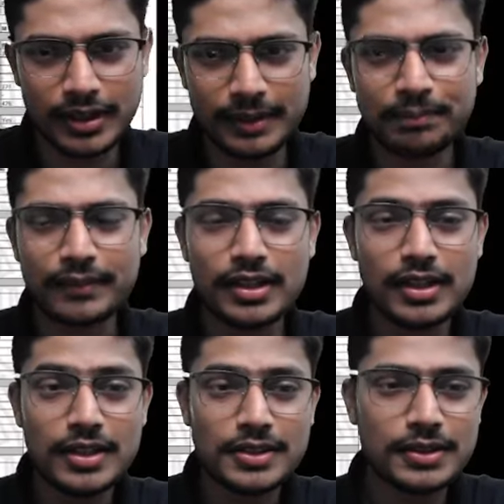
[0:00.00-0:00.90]
ওকে
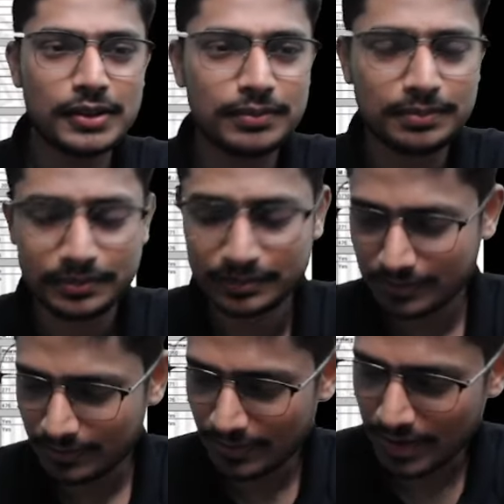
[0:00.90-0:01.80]
সো
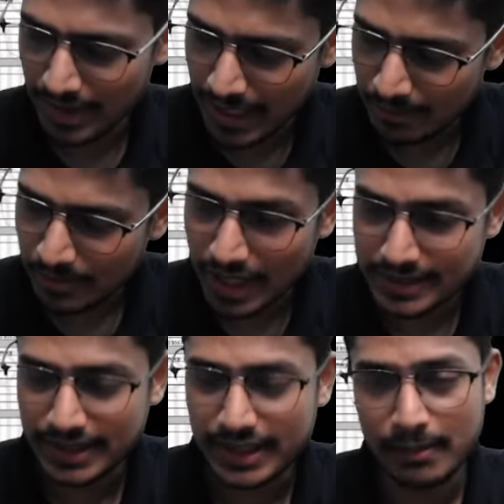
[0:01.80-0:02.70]
এবার
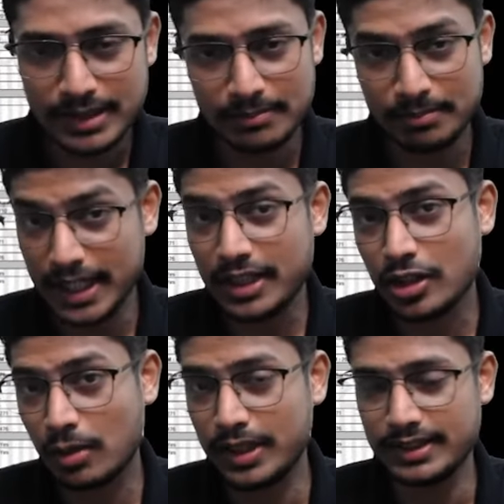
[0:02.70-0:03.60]
আজকের আমাদের মেইন
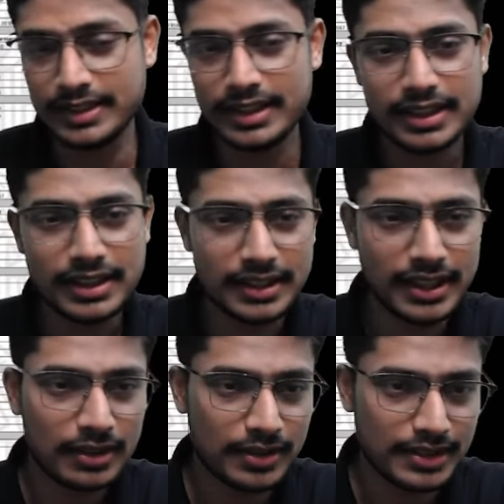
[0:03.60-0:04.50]
টপিক যেটা
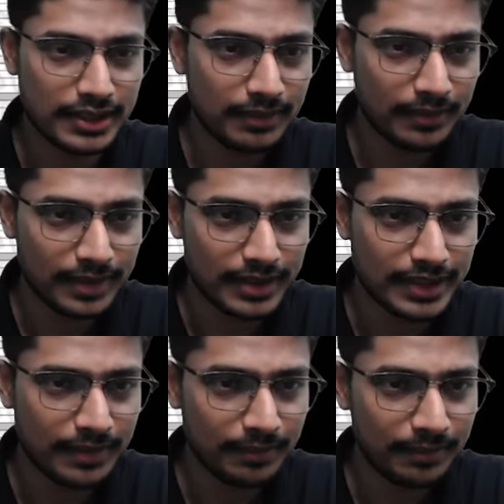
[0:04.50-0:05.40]
সেটা হচ্ছে
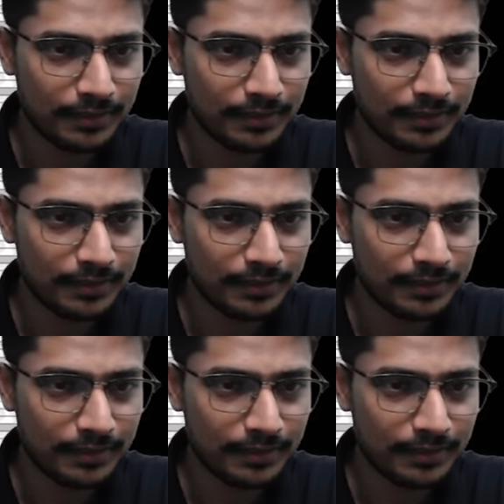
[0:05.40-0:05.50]
যে